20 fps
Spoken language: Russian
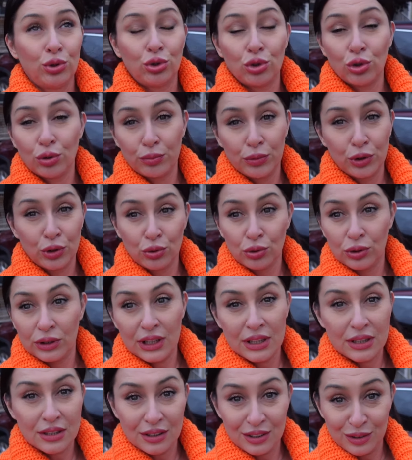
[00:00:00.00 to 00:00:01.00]
еще минут
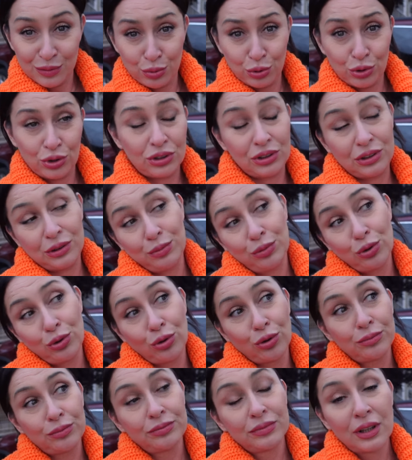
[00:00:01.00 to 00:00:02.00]
10 и будет темно.
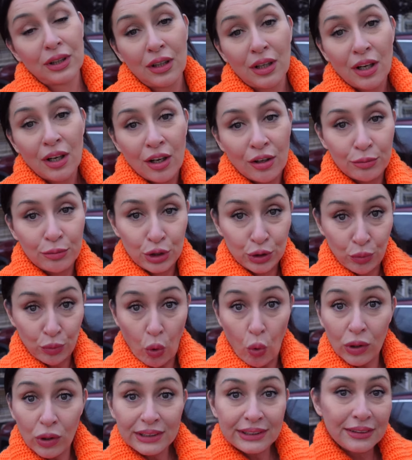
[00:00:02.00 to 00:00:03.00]
В общем,
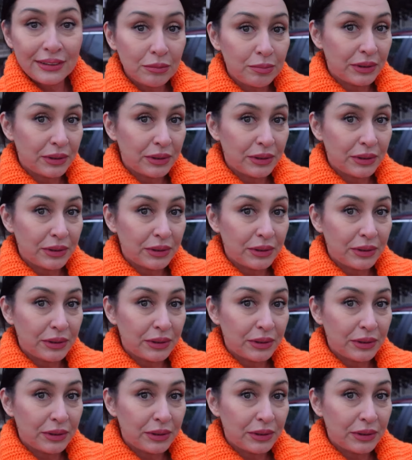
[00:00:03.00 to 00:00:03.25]
осень